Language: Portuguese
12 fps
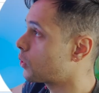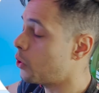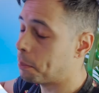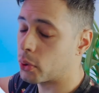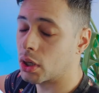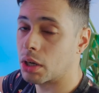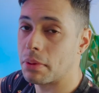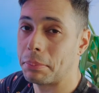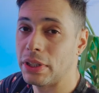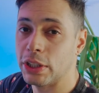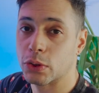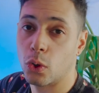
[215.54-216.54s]
com o programa
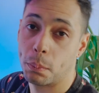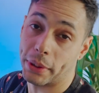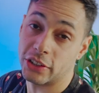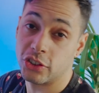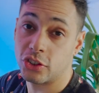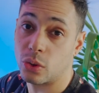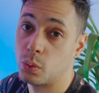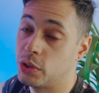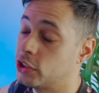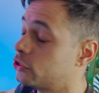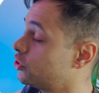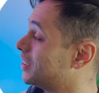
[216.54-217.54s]
MiniTool Partition
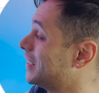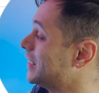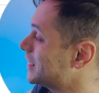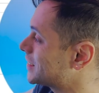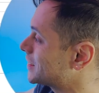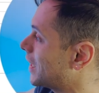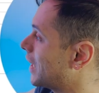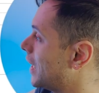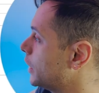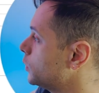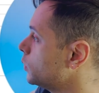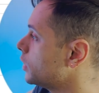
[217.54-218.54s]
Wizard
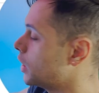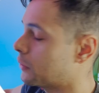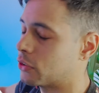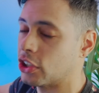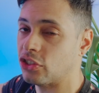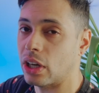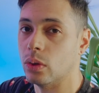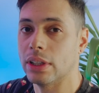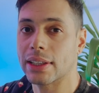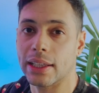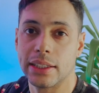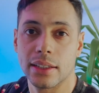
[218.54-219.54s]
instalado. Eu vou deixar o
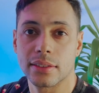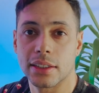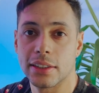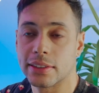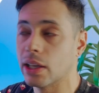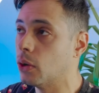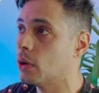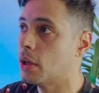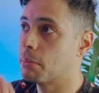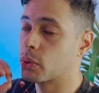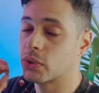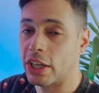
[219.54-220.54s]
link aqui na descrição
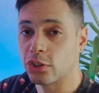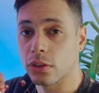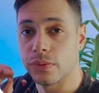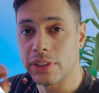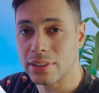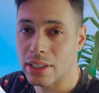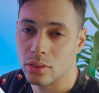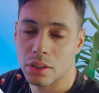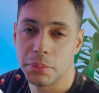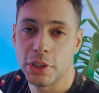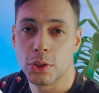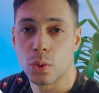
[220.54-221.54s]
para o site oficial da
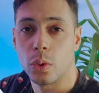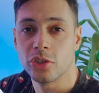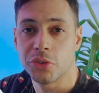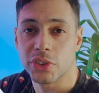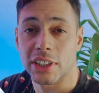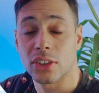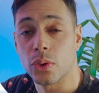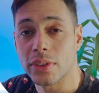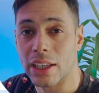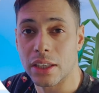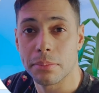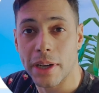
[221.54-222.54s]
MiniTool, onde vocês
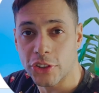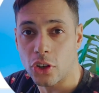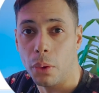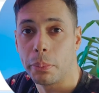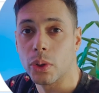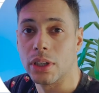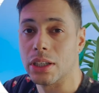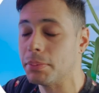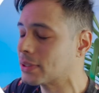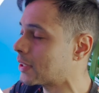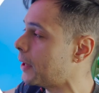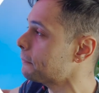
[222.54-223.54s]
conseguem baixar o
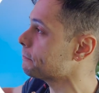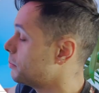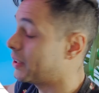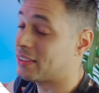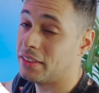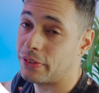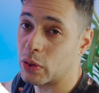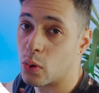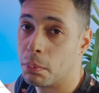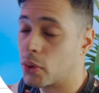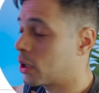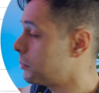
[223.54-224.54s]
programa, tá? Mas enfim,
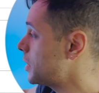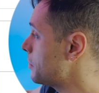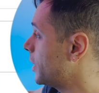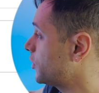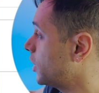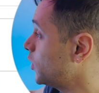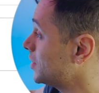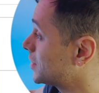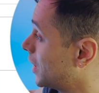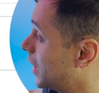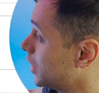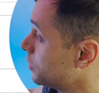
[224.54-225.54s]
com o programinha baixado e
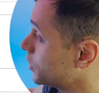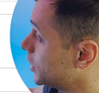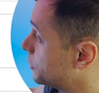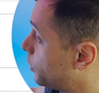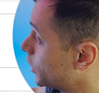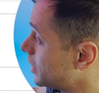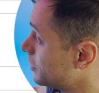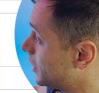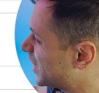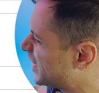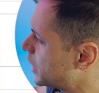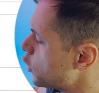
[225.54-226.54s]
instalado, vocês podem
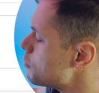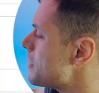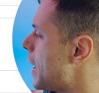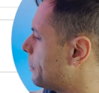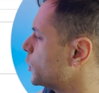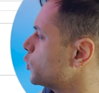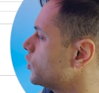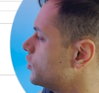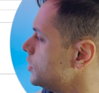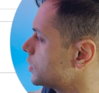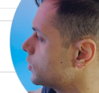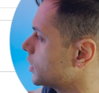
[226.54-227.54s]
ver que tem um mapa dos
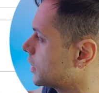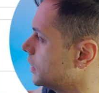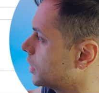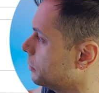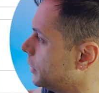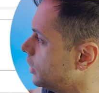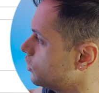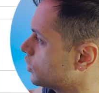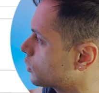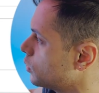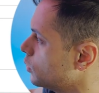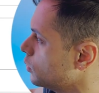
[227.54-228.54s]
discos aqui também,
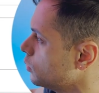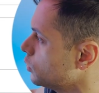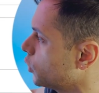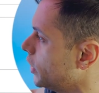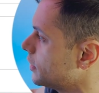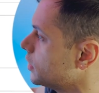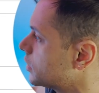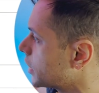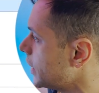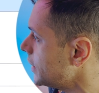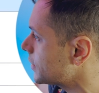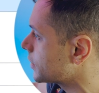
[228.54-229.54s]
disco 1, 2 e
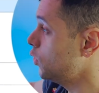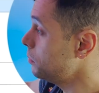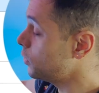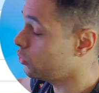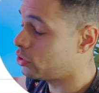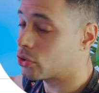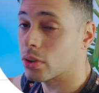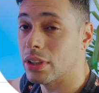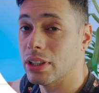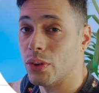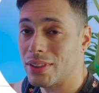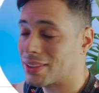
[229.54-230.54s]
3. E o meu disco
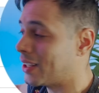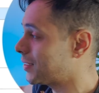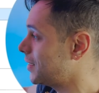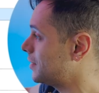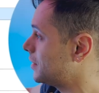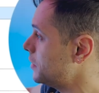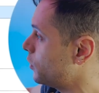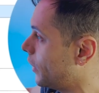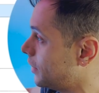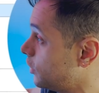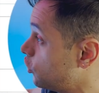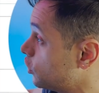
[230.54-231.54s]
que não está acessível
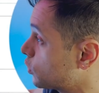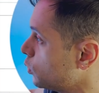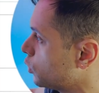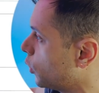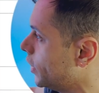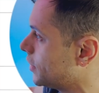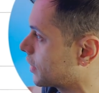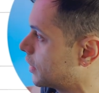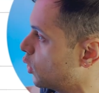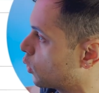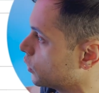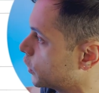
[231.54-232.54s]
é esse disco 2
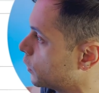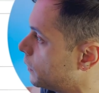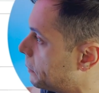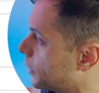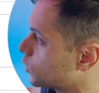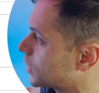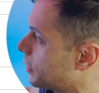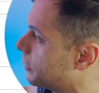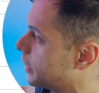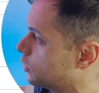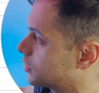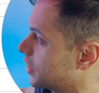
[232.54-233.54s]
aqui, eu consigo ver pelo
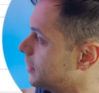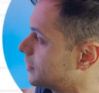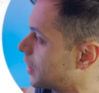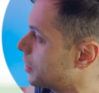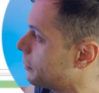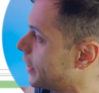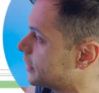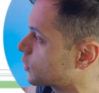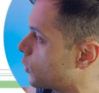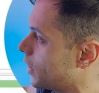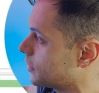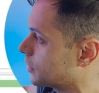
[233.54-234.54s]
tamanho, 3 terabytes
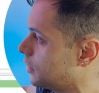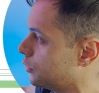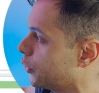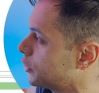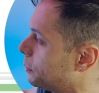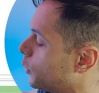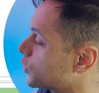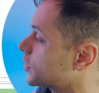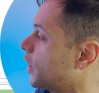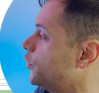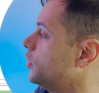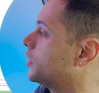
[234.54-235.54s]
quase aqui,
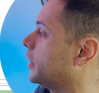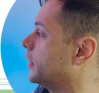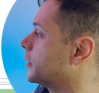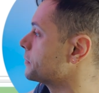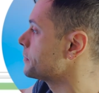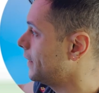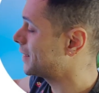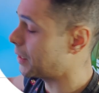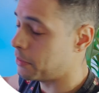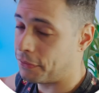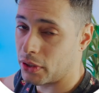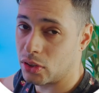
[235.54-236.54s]
2.73. E
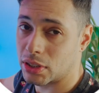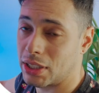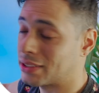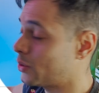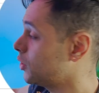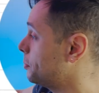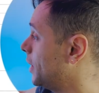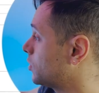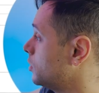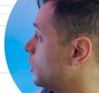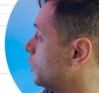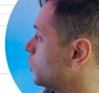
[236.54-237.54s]
tá me falando aqui que tem um
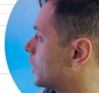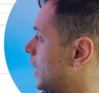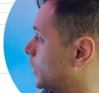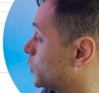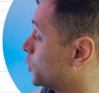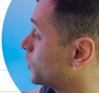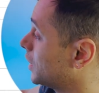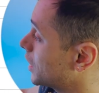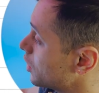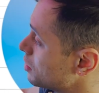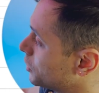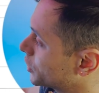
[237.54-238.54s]
espaço não alocado. Se eu
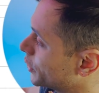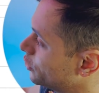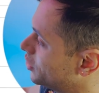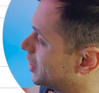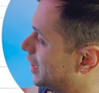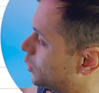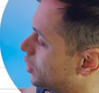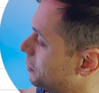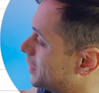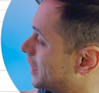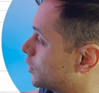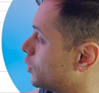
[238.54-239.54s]
clicar com o botão direito, ele
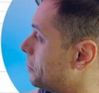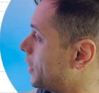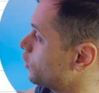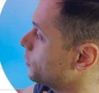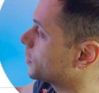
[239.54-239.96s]
me dá somente